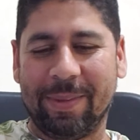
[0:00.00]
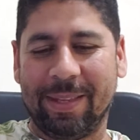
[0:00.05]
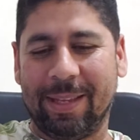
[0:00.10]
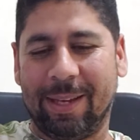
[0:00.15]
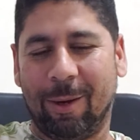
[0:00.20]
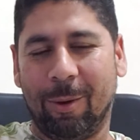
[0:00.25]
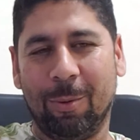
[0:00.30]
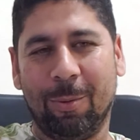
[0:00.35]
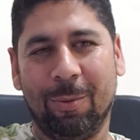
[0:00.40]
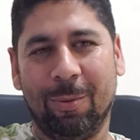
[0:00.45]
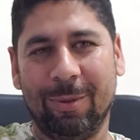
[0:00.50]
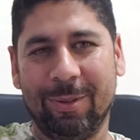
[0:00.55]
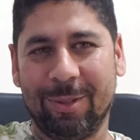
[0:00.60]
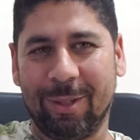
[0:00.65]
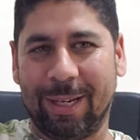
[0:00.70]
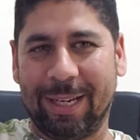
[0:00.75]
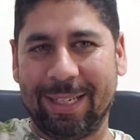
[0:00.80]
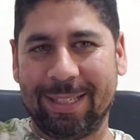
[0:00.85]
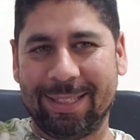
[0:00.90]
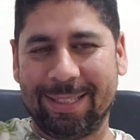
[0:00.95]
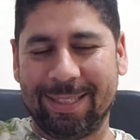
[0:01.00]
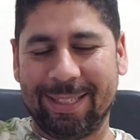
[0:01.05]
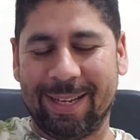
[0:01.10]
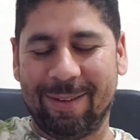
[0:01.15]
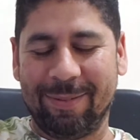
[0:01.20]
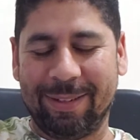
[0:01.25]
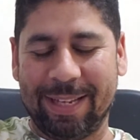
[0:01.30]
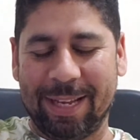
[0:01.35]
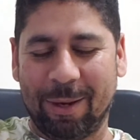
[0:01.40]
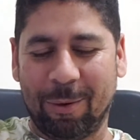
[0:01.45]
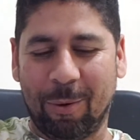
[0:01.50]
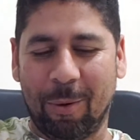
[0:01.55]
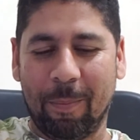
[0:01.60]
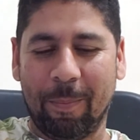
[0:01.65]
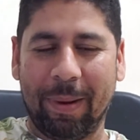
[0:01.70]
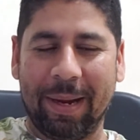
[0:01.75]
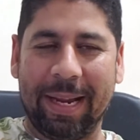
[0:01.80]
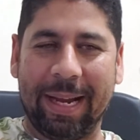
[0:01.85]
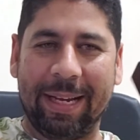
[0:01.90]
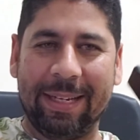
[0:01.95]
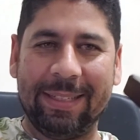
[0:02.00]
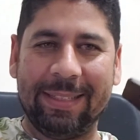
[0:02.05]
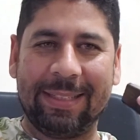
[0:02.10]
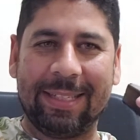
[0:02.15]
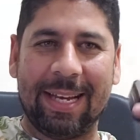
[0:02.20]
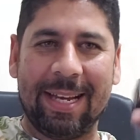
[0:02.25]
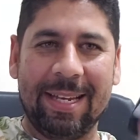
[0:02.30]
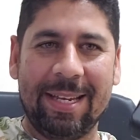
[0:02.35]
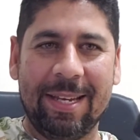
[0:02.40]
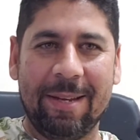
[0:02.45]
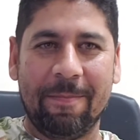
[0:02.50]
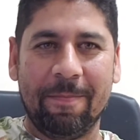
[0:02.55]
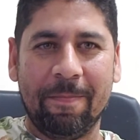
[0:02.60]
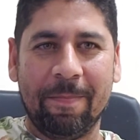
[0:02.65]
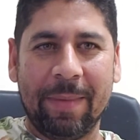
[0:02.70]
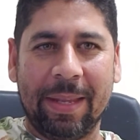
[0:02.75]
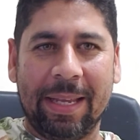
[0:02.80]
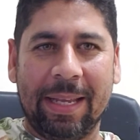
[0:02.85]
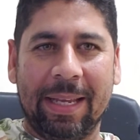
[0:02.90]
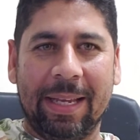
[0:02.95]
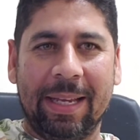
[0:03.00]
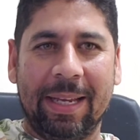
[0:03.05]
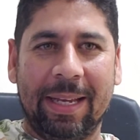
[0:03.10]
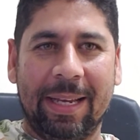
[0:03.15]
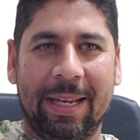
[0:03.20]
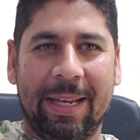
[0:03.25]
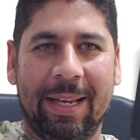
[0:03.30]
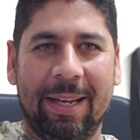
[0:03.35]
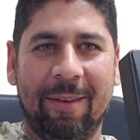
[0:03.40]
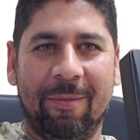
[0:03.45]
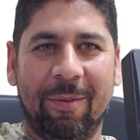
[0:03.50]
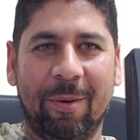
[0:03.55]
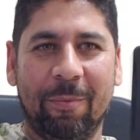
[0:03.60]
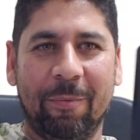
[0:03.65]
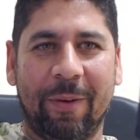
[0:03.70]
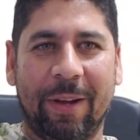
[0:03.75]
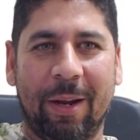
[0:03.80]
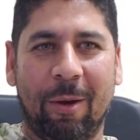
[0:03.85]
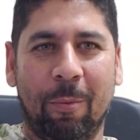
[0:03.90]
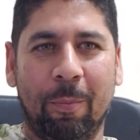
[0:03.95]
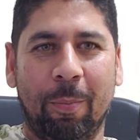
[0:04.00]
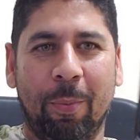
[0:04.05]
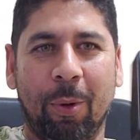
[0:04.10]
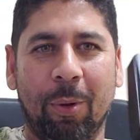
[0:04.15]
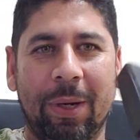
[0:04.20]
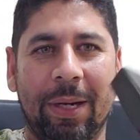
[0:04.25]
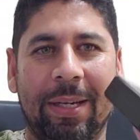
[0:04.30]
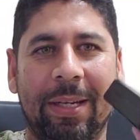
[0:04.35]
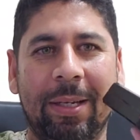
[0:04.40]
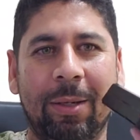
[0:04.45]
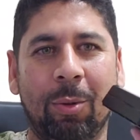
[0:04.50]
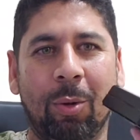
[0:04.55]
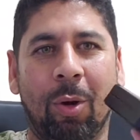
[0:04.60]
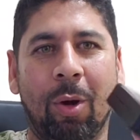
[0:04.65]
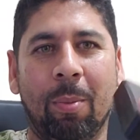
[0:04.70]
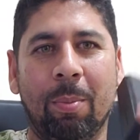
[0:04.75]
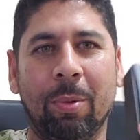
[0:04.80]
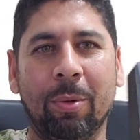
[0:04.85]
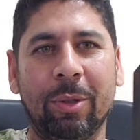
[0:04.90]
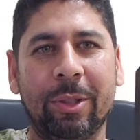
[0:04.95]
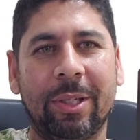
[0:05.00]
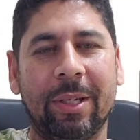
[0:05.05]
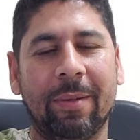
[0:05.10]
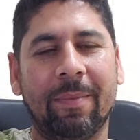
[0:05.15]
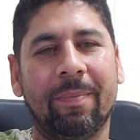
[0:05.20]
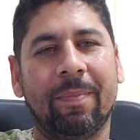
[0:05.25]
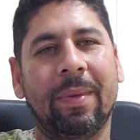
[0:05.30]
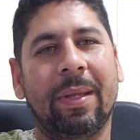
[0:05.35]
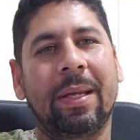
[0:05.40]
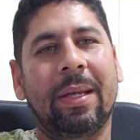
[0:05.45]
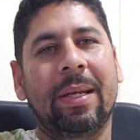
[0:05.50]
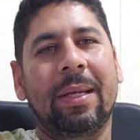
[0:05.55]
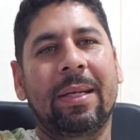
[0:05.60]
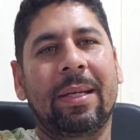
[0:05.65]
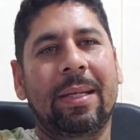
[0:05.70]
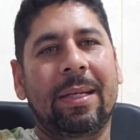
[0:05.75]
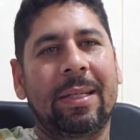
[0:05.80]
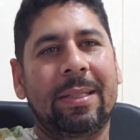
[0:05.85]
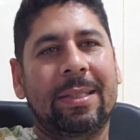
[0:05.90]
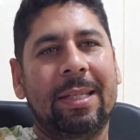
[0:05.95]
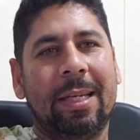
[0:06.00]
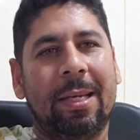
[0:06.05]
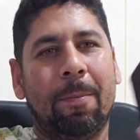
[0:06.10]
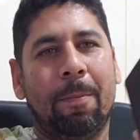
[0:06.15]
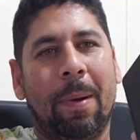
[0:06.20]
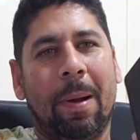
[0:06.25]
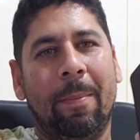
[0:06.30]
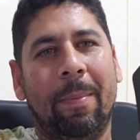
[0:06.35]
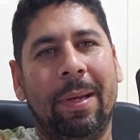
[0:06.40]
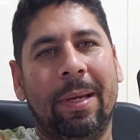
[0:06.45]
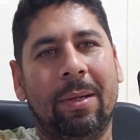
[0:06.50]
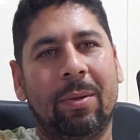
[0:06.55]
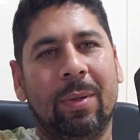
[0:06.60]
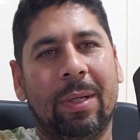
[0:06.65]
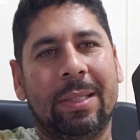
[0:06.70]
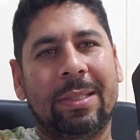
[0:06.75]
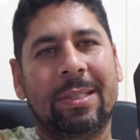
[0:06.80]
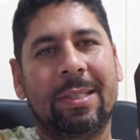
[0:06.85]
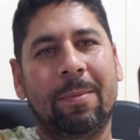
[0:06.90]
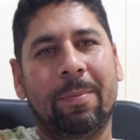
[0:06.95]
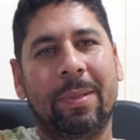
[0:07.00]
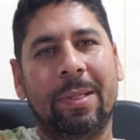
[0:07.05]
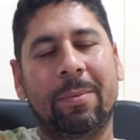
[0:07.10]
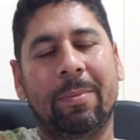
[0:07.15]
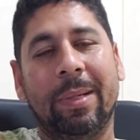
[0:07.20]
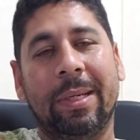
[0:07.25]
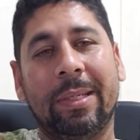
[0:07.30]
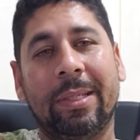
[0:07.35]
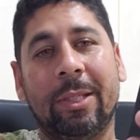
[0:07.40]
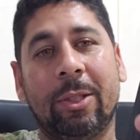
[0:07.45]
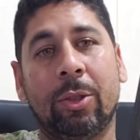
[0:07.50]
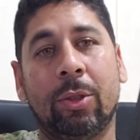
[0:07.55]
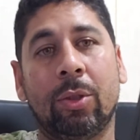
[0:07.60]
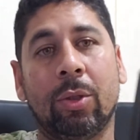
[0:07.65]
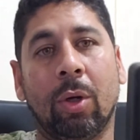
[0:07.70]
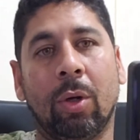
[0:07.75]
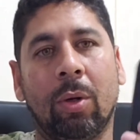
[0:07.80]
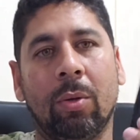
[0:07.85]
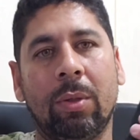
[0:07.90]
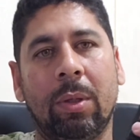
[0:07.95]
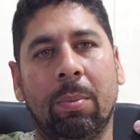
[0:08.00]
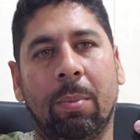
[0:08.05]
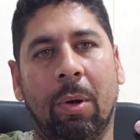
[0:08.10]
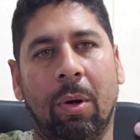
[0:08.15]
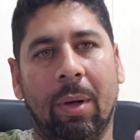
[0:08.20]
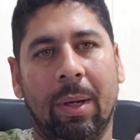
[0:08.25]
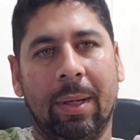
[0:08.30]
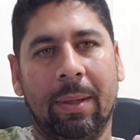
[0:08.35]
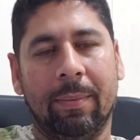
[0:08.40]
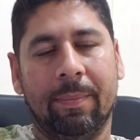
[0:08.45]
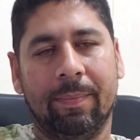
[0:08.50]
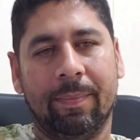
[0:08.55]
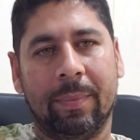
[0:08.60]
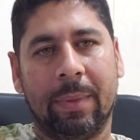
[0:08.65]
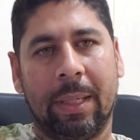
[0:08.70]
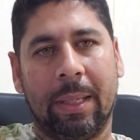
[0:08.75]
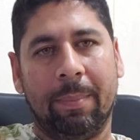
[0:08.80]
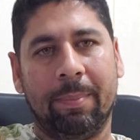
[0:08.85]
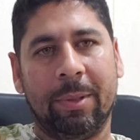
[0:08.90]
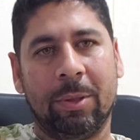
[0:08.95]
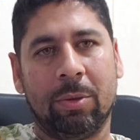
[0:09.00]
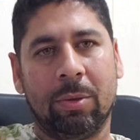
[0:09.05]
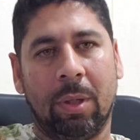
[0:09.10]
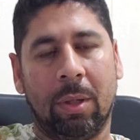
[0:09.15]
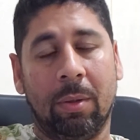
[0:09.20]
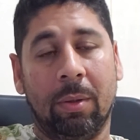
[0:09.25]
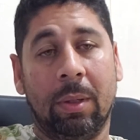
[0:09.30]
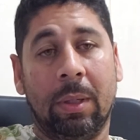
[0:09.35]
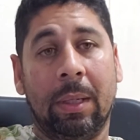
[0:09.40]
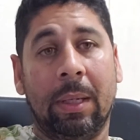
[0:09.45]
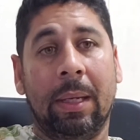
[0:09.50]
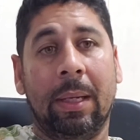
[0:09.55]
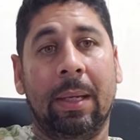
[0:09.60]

Alguns eu acho que devem ter acompanhado isso aí. É, vamos falar um pouco aqui do Robuster. Esse equipamento é simplesmente show de bola, tá, pessoal?